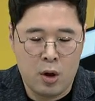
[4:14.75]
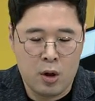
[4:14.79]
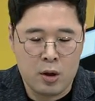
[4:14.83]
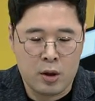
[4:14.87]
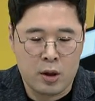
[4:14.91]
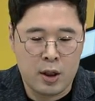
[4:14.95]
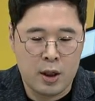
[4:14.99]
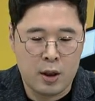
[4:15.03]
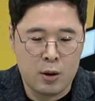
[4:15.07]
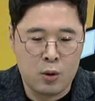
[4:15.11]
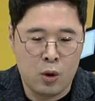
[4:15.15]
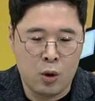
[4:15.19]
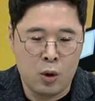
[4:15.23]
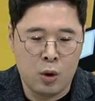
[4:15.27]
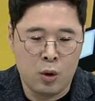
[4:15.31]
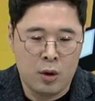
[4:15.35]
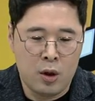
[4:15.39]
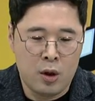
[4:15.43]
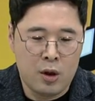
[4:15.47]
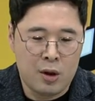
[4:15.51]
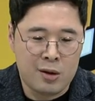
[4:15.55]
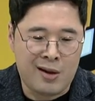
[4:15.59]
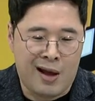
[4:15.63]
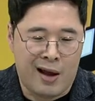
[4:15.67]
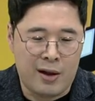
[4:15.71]
그리고
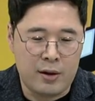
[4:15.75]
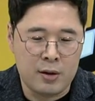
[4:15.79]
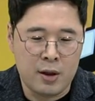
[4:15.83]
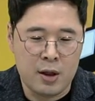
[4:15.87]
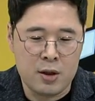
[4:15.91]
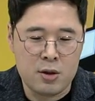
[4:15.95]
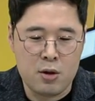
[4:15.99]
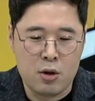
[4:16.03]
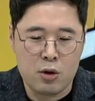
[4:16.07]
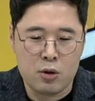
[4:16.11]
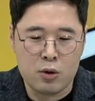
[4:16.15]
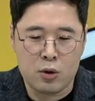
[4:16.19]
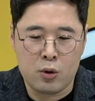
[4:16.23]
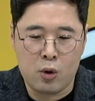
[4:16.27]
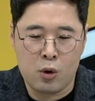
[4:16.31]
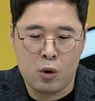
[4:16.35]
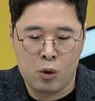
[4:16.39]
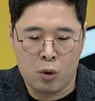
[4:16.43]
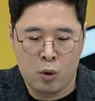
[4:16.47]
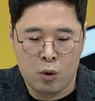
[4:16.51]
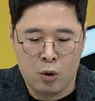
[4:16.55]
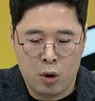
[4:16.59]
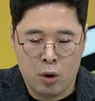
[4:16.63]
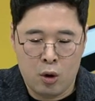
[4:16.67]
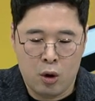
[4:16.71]

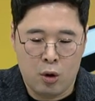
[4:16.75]
단기적으로